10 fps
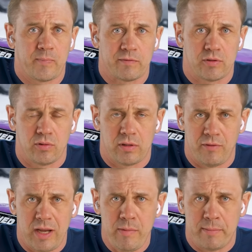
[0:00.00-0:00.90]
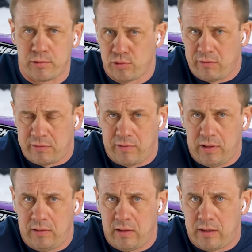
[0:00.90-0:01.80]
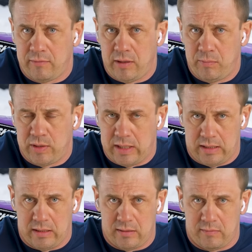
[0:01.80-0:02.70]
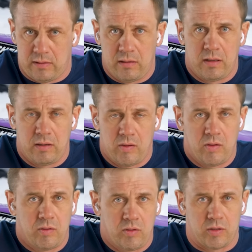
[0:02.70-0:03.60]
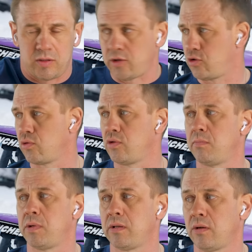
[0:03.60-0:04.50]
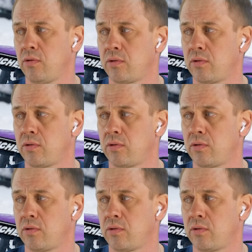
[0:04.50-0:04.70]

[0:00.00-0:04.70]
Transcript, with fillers: Все это время обслуживал свои долговые обязательства. Как раз Нет, это, значит, он не банкрот. Это